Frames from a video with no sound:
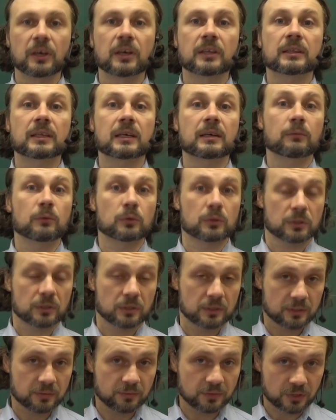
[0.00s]
Так вот,
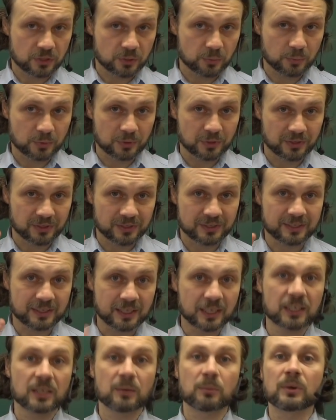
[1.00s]
с вашими
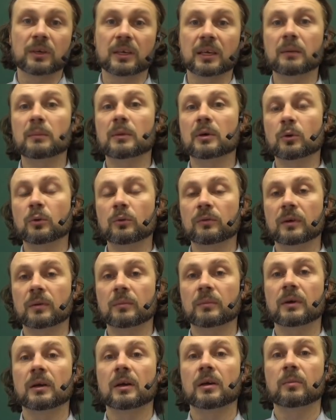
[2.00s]
знаниями я могу вам
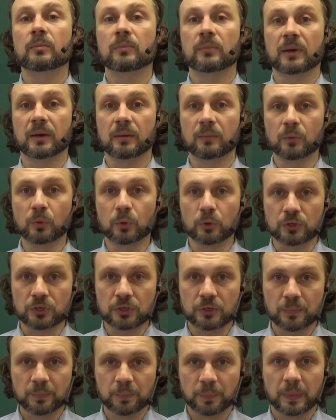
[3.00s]
помочь.